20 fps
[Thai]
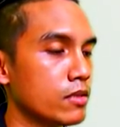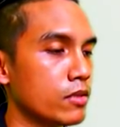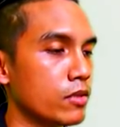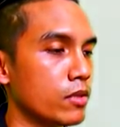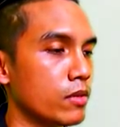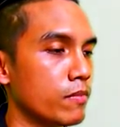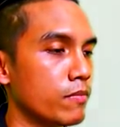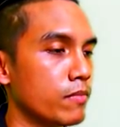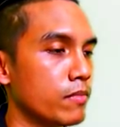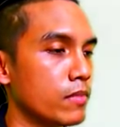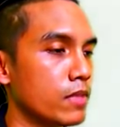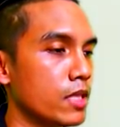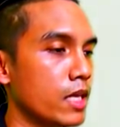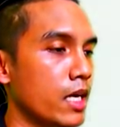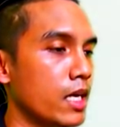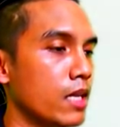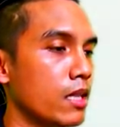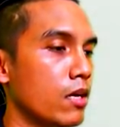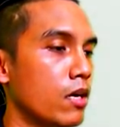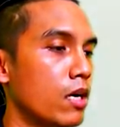สด
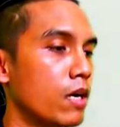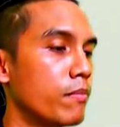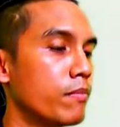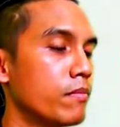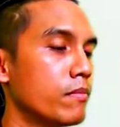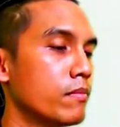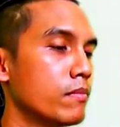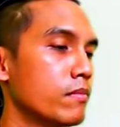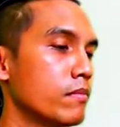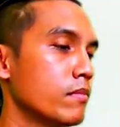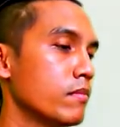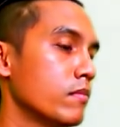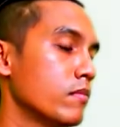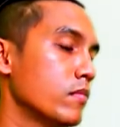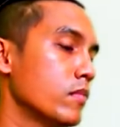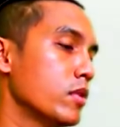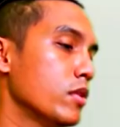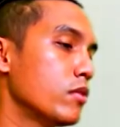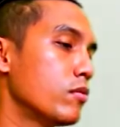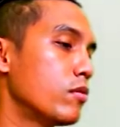ลายล้อม
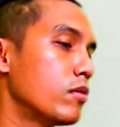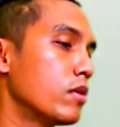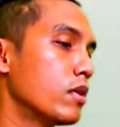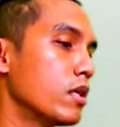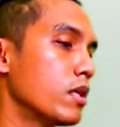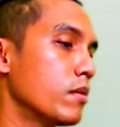ตัว